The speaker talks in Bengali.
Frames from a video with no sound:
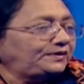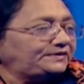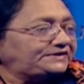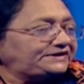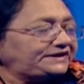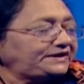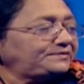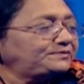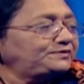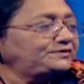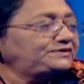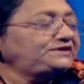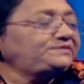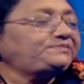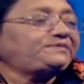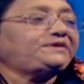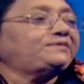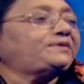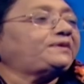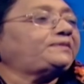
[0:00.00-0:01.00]
শেখ মুজিব
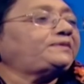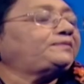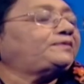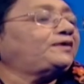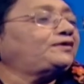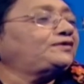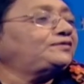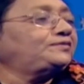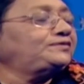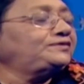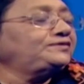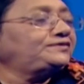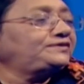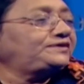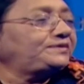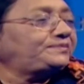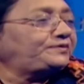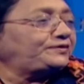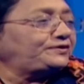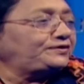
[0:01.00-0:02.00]
কিভাবে
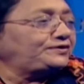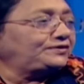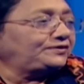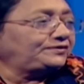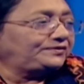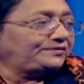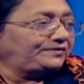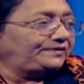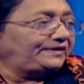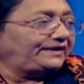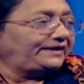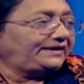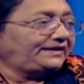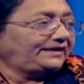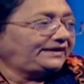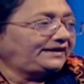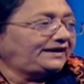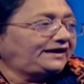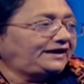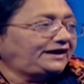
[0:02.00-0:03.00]
বঙ্গবন্ধুতে পরিণত হলেন
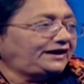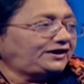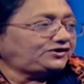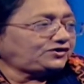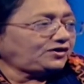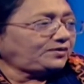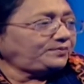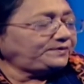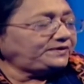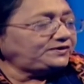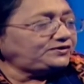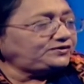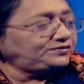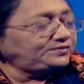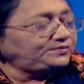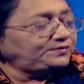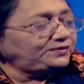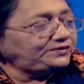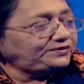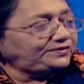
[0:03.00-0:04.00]
এই সব
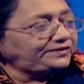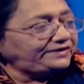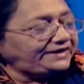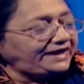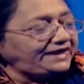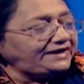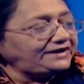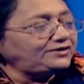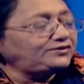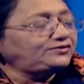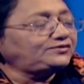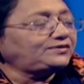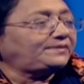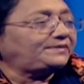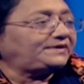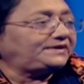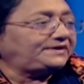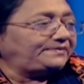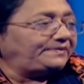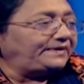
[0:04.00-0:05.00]
কিছুর মধ্য দিয়ে কিন্তু
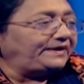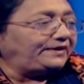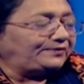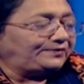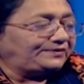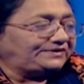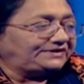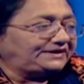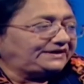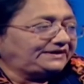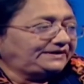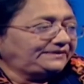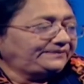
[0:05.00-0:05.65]
আমাদের বেড়ে ওঠা